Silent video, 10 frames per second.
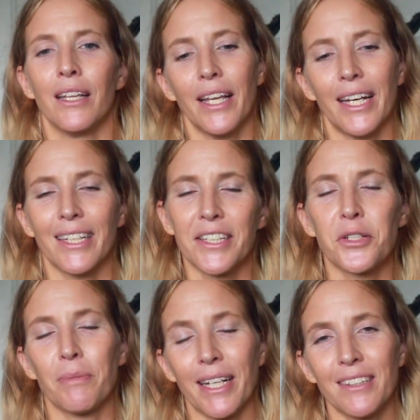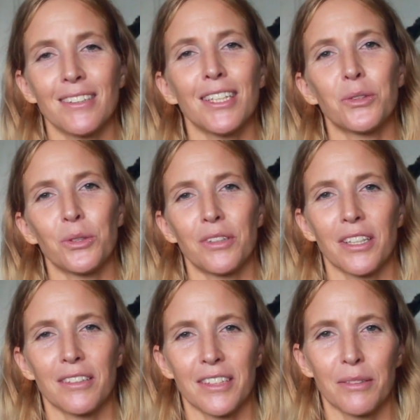Naja, jetzt schmeckt es ja. In
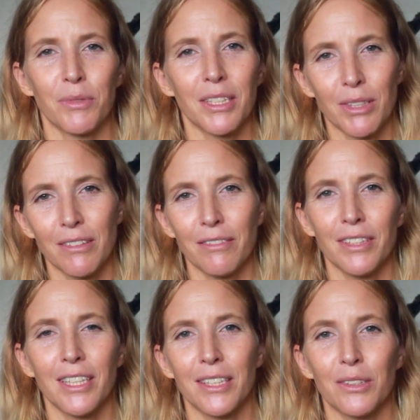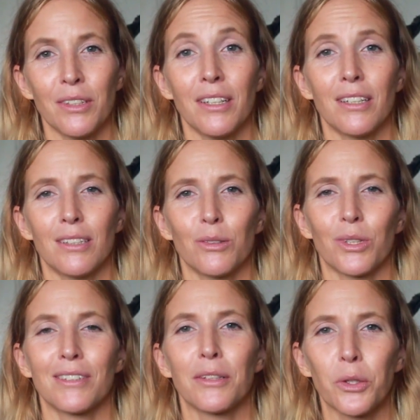Österreich sagt man aber wie ein
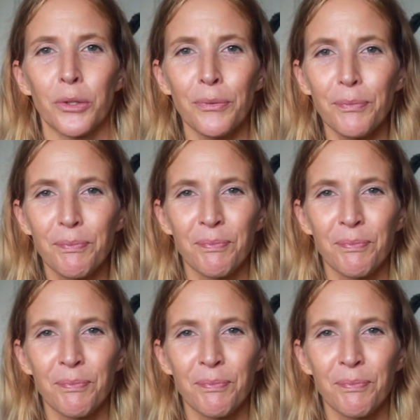Soda Zitron,